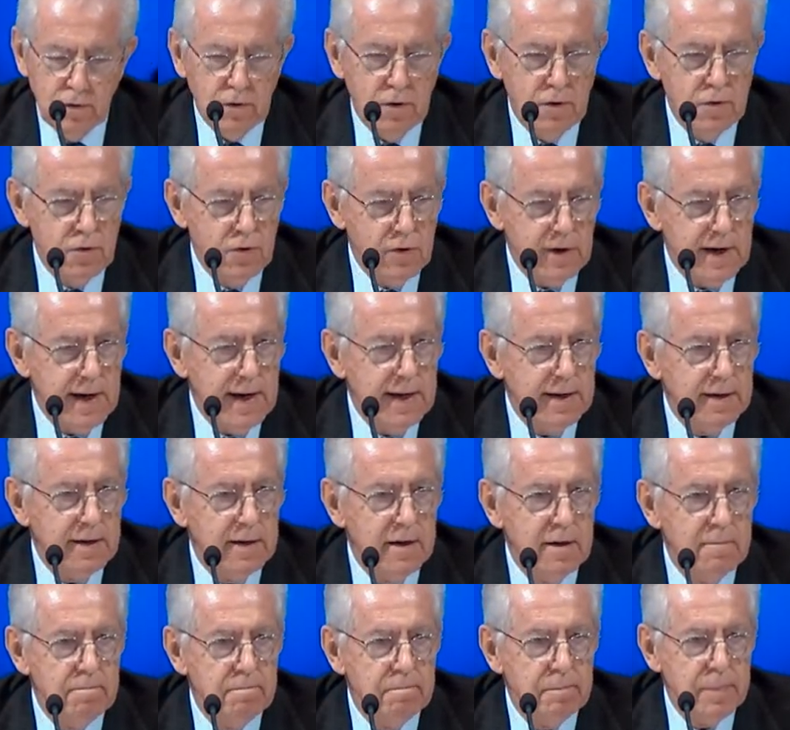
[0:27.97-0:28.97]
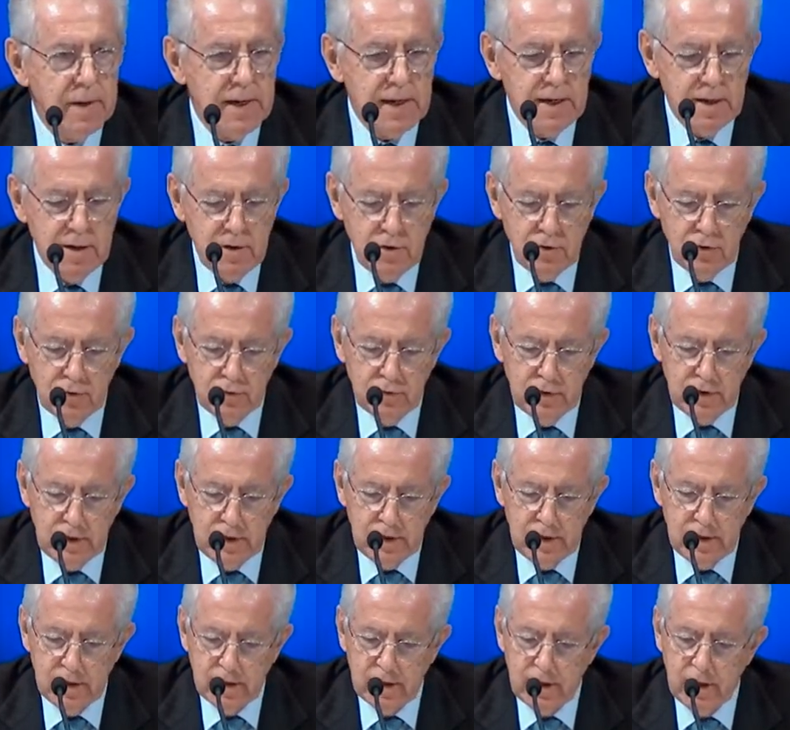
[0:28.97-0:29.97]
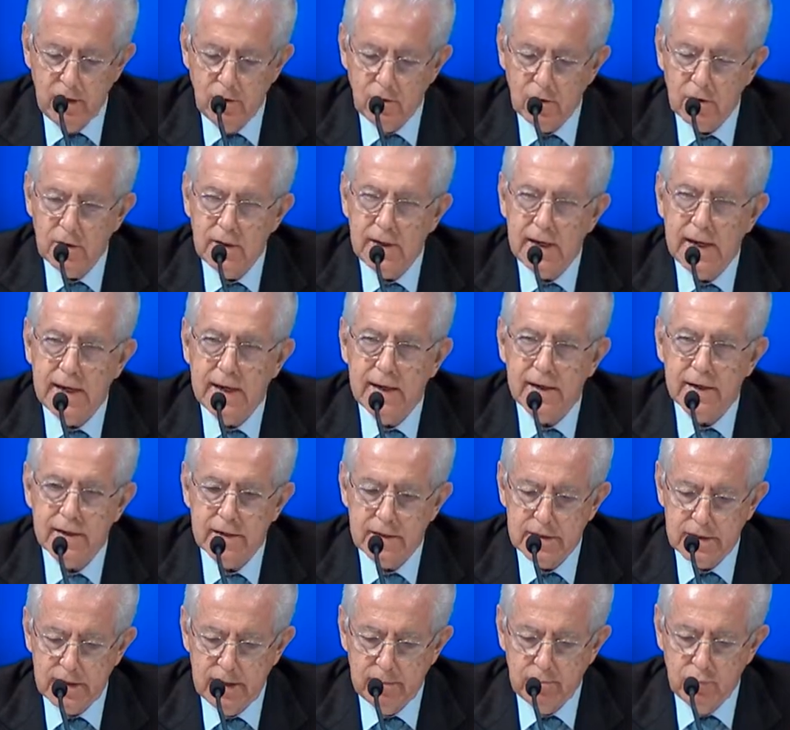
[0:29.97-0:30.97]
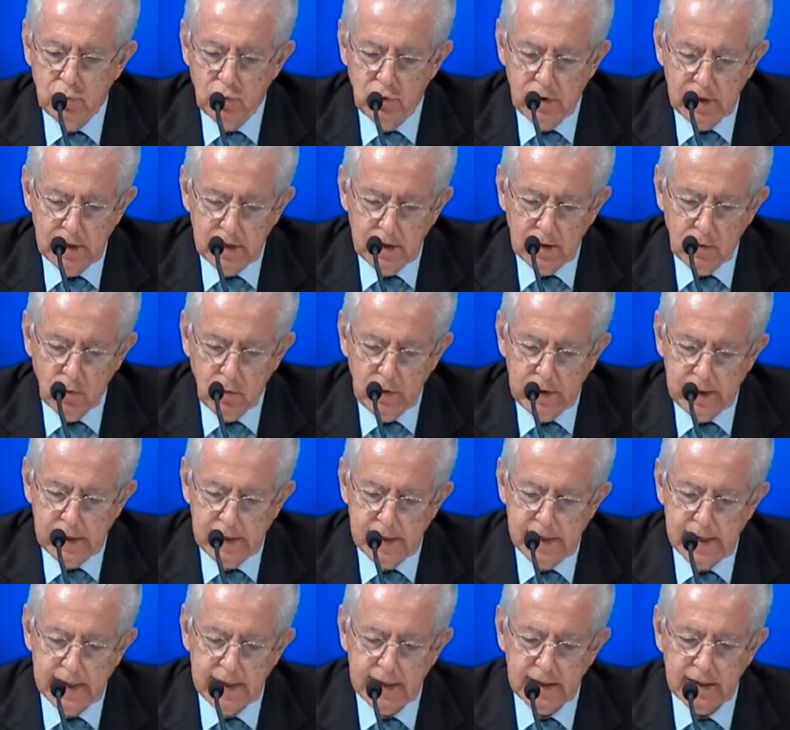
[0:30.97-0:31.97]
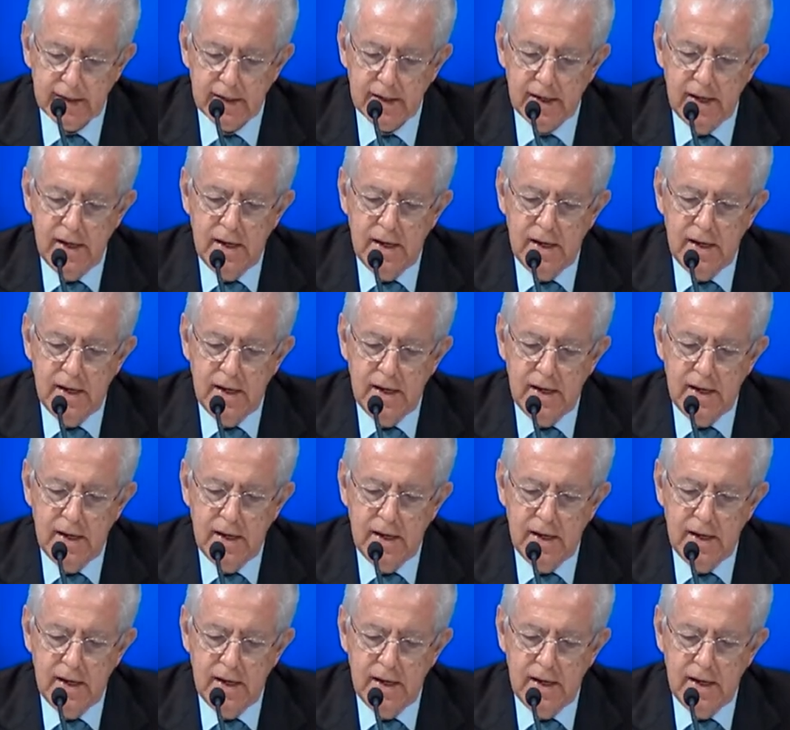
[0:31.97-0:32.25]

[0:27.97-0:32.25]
onorare l'impegno di ricordare, sia pure dal Quirinale,